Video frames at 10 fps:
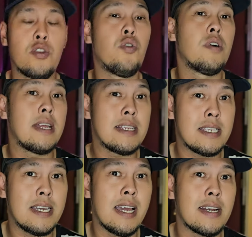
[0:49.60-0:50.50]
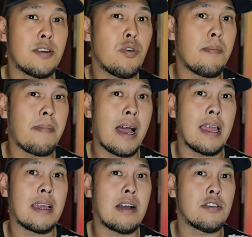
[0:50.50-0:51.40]
ทูริงเจียนทั่วไป
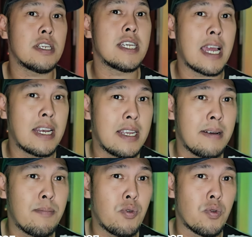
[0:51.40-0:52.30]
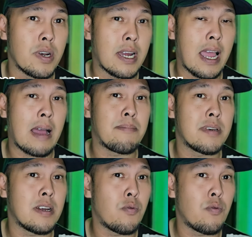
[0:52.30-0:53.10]
เขาจะใช้เนื้อหมูนะครับเนื้อ